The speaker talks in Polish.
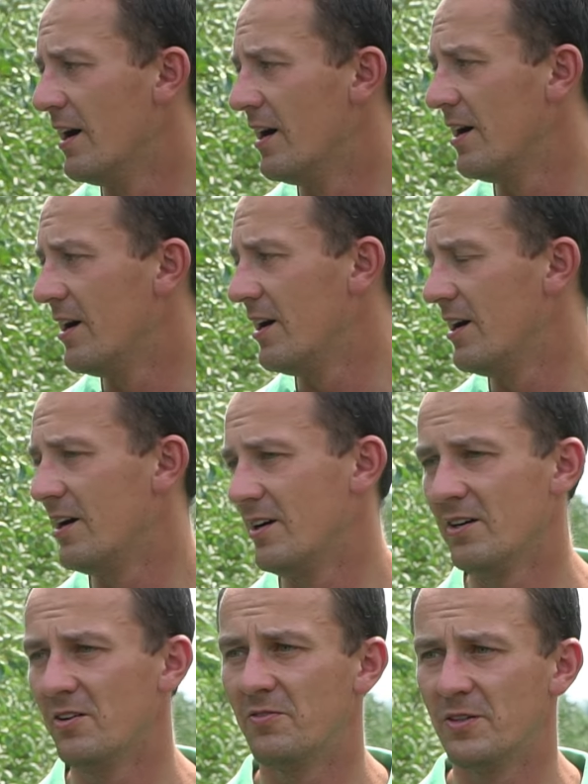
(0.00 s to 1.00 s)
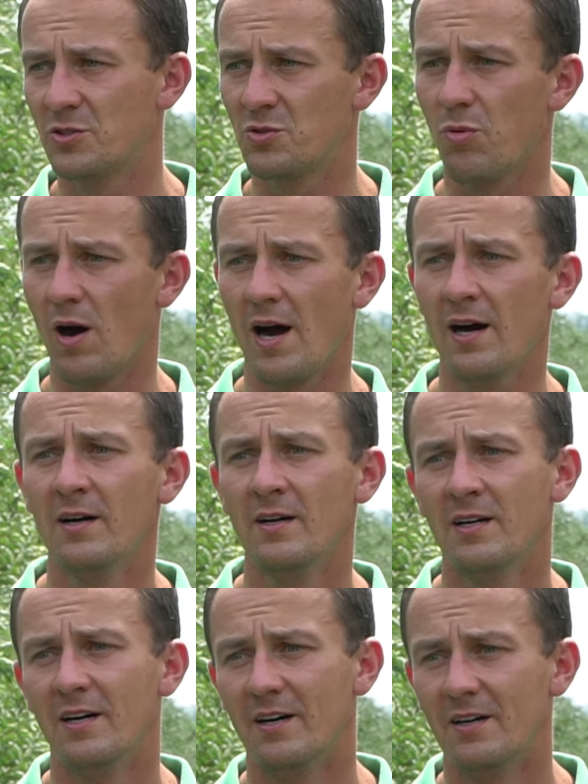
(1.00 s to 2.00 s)
e, wyszła,
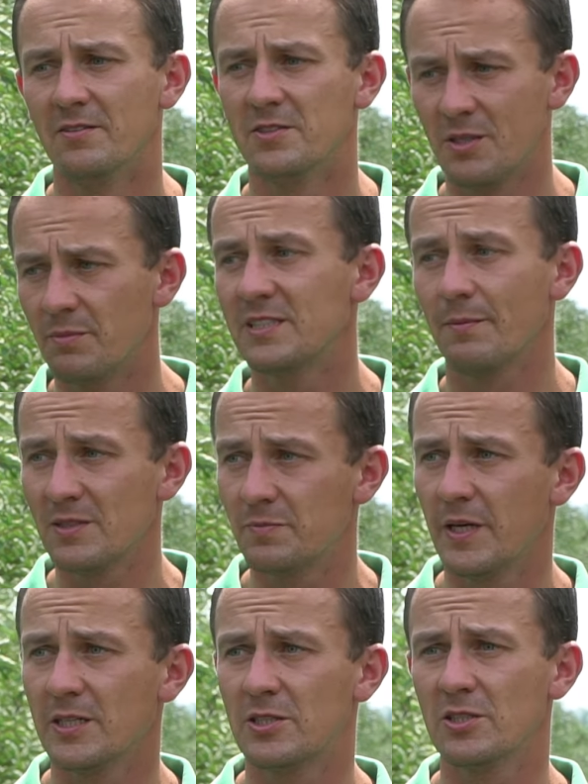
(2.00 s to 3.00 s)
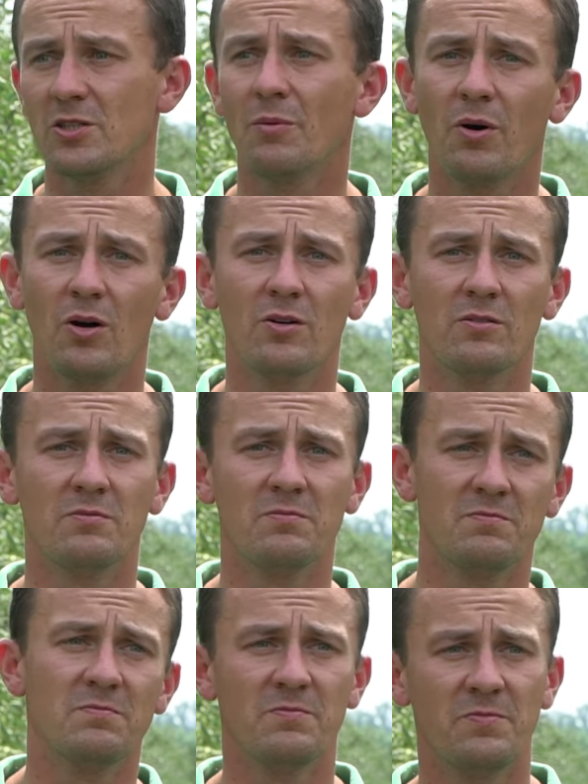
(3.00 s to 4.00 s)
e, żeby zabezpieczyć, no bo
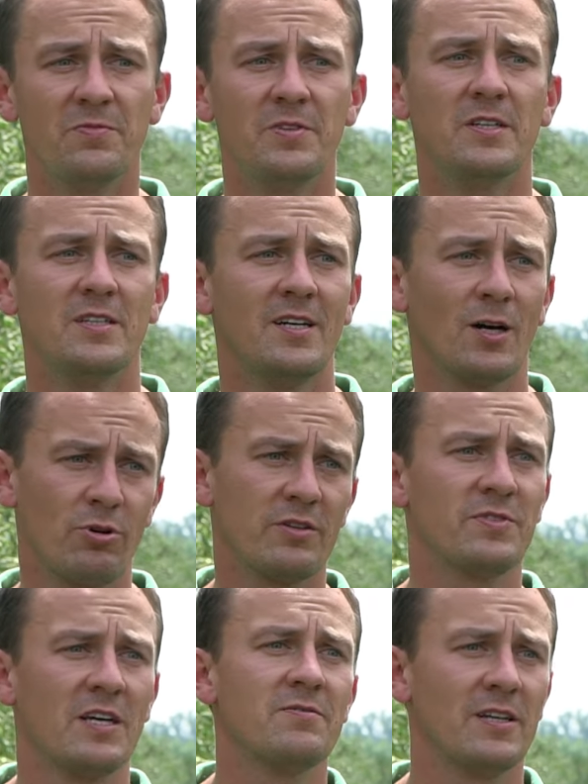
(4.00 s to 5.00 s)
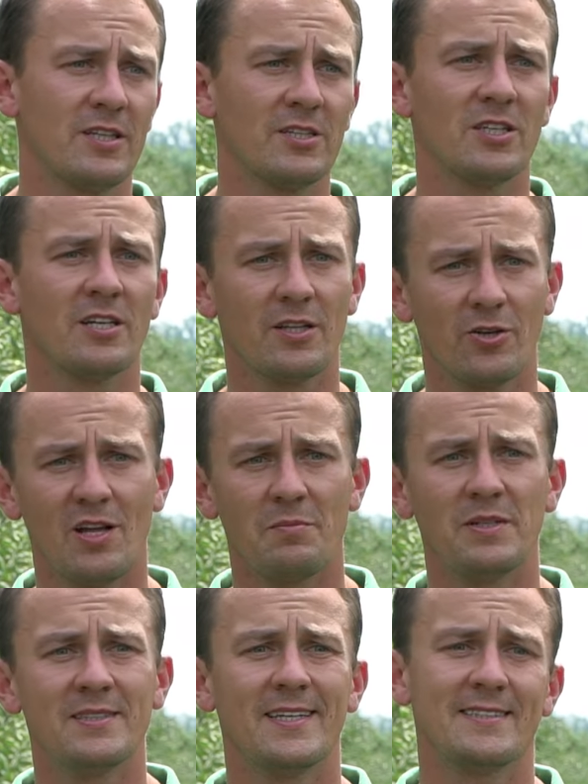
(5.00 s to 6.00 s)
w, akurat w tej kwaterze Retiona
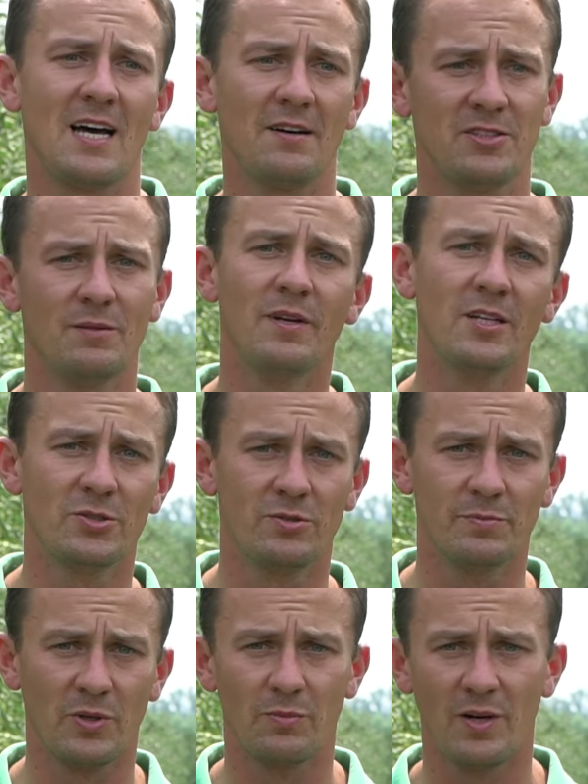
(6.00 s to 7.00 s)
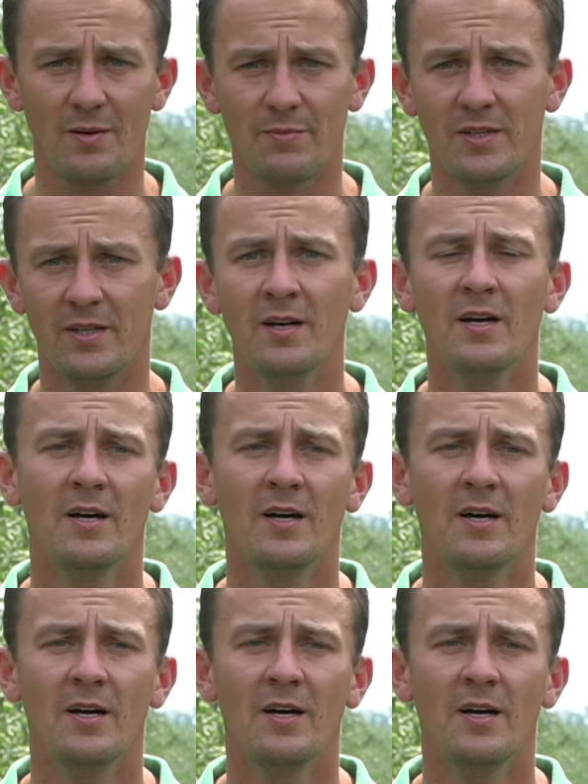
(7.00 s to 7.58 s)
Prince'a zawsze mieliśmy problemy,